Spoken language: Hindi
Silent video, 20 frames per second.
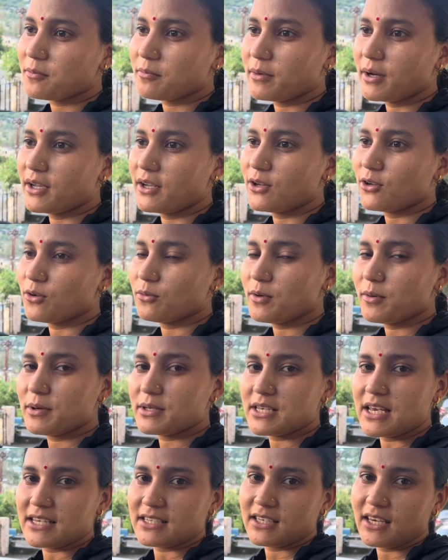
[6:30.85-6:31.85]
महीनों में
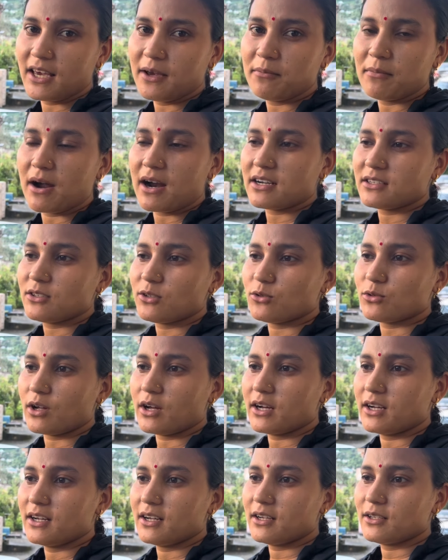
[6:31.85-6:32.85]
बस ऐसी है मार्च और
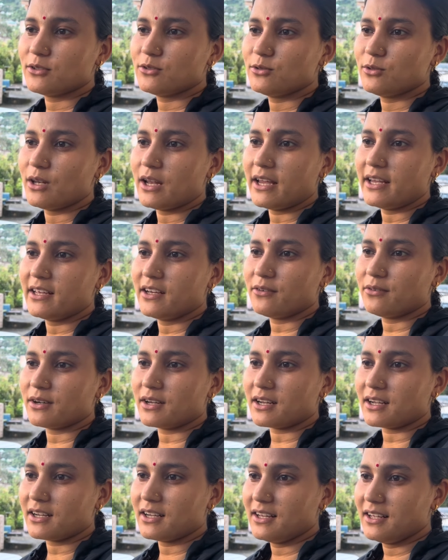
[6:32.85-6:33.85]
जुलाई का
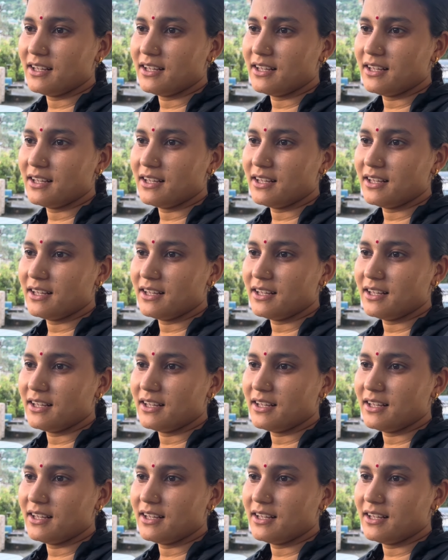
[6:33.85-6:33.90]
फर्क